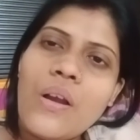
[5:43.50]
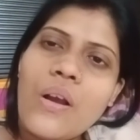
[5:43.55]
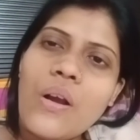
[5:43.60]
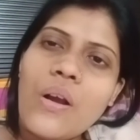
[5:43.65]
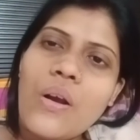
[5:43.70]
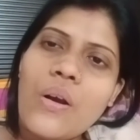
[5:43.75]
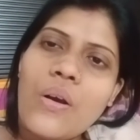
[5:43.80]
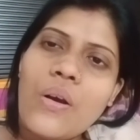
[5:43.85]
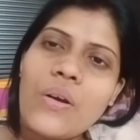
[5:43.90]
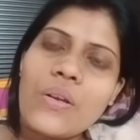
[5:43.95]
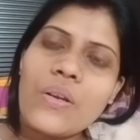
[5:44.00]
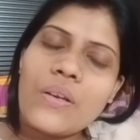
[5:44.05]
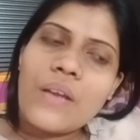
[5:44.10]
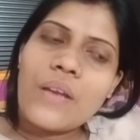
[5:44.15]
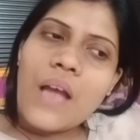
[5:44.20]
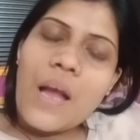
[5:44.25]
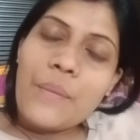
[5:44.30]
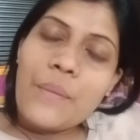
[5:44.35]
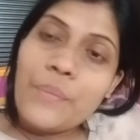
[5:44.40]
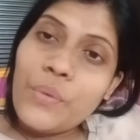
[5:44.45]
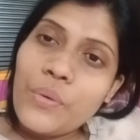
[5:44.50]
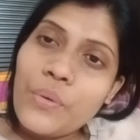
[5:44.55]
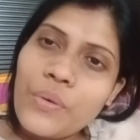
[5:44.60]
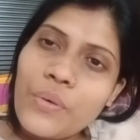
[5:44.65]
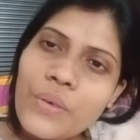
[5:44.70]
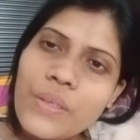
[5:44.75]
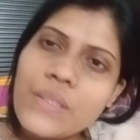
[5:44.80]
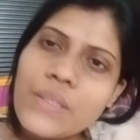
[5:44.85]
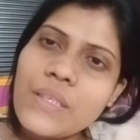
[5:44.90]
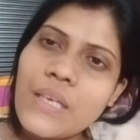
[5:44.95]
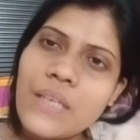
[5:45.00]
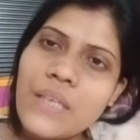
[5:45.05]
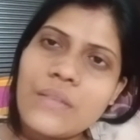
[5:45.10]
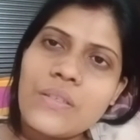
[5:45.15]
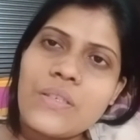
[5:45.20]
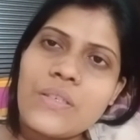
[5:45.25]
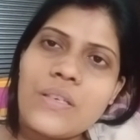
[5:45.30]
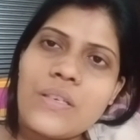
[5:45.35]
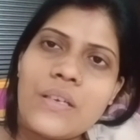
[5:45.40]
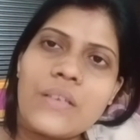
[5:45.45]
और आप लोगों के
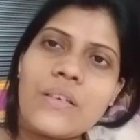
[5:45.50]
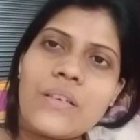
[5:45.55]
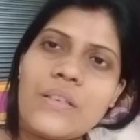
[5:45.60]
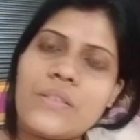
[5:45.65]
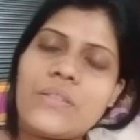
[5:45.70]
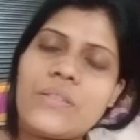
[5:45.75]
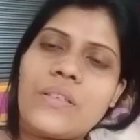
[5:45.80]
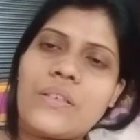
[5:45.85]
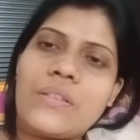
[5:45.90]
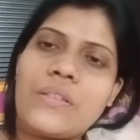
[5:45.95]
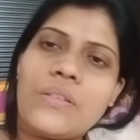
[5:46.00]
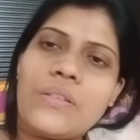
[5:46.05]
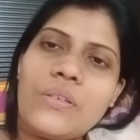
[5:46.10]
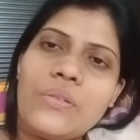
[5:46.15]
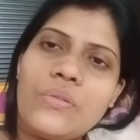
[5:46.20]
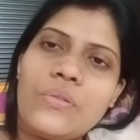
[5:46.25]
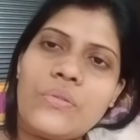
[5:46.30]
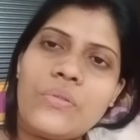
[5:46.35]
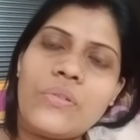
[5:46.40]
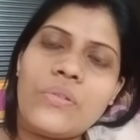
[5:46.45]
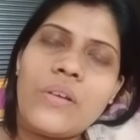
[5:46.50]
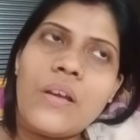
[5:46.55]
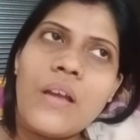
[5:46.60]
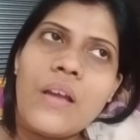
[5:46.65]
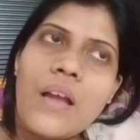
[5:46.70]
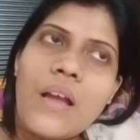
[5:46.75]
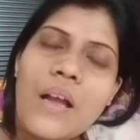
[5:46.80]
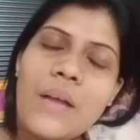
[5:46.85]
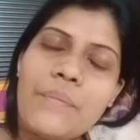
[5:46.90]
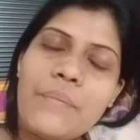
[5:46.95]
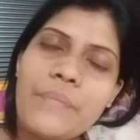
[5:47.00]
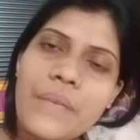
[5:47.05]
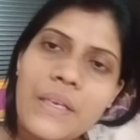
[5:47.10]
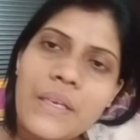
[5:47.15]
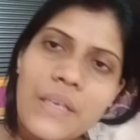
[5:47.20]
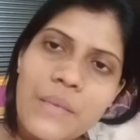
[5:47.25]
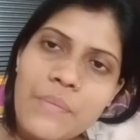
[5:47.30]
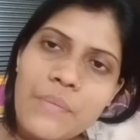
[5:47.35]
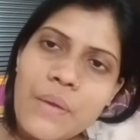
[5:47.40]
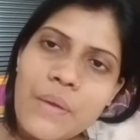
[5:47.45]
साथ शेयर कर सकती हूँ
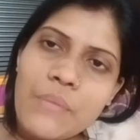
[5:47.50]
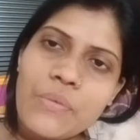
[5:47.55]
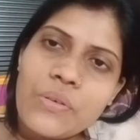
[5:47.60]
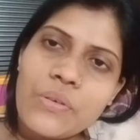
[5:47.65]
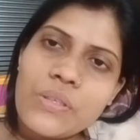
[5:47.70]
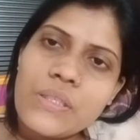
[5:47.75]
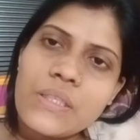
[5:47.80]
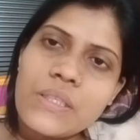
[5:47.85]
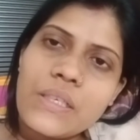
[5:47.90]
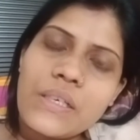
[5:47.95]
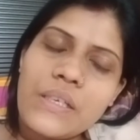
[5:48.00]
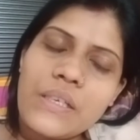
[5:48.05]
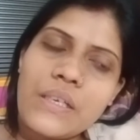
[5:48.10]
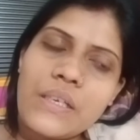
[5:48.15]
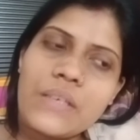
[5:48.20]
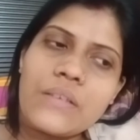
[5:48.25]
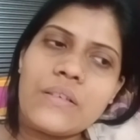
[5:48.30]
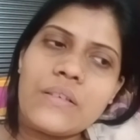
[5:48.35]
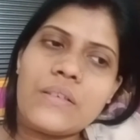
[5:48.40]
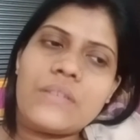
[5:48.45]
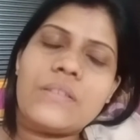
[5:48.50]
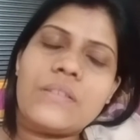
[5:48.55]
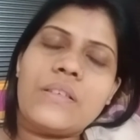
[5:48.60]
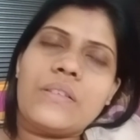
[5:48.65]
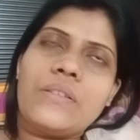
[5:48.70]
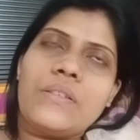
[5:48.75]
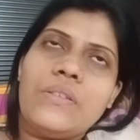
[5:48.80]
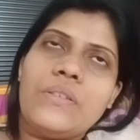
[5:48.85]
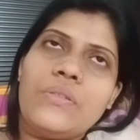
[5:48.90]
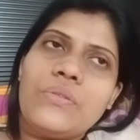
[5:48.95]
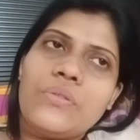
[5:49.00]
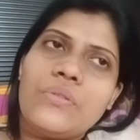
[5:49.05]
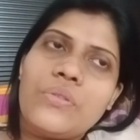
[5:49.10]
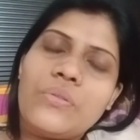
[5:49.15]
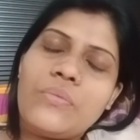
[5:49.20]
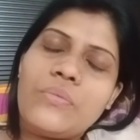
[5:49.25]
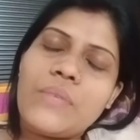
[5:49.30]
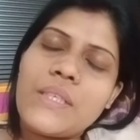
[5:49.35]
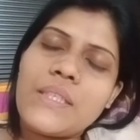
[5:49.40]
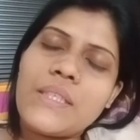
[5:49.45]
अपने लिए मेमोरीज़ क्रिएट कर सकती हूँ
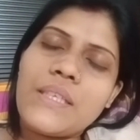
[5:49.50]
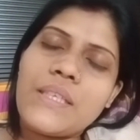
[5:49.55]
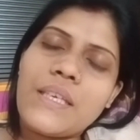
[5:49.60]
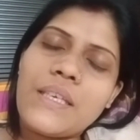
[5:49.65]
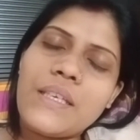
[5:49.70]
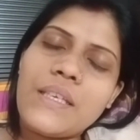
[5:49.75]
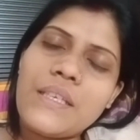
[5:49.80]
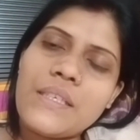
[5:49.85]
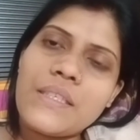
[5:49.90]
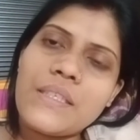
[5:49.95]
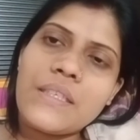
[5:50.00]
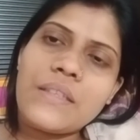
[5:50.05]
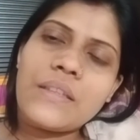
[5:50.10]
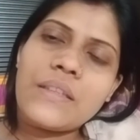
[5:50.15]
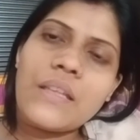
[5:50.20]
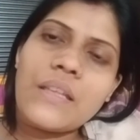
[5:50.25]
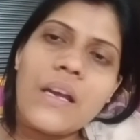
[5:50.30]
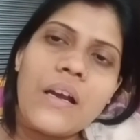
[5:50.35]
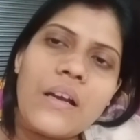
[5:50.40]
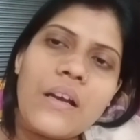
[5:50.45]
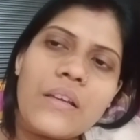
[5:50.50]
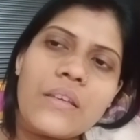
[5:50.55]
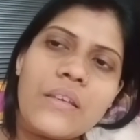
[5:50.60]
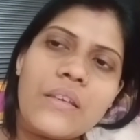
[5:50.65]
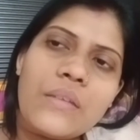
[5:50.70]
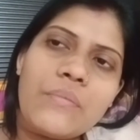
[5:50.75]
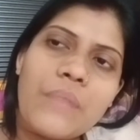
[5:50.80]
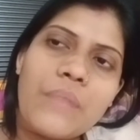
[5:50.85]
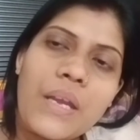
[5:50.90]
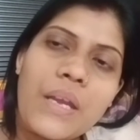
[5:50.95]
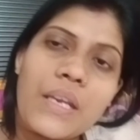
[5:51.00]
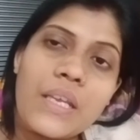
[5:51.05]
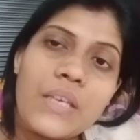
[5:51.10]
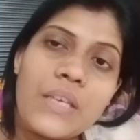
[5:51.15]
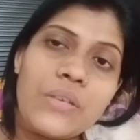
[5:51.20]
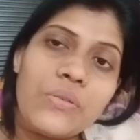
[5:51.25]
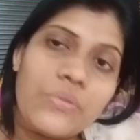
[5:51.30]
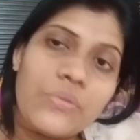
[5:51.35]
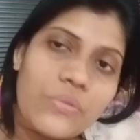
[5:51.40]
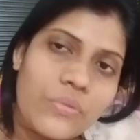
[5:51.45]
तो बस यही रीज़न था कि मैंने
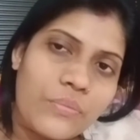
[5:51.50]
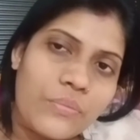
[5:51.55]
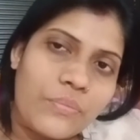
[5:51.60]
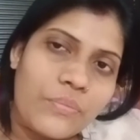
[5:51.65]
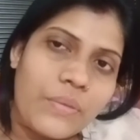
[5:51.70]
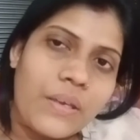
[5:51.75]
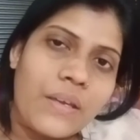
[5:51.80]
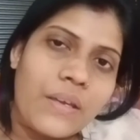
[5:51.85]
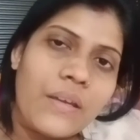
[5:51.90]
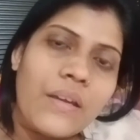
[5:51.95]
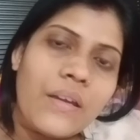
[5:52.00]
यूट्यूब पे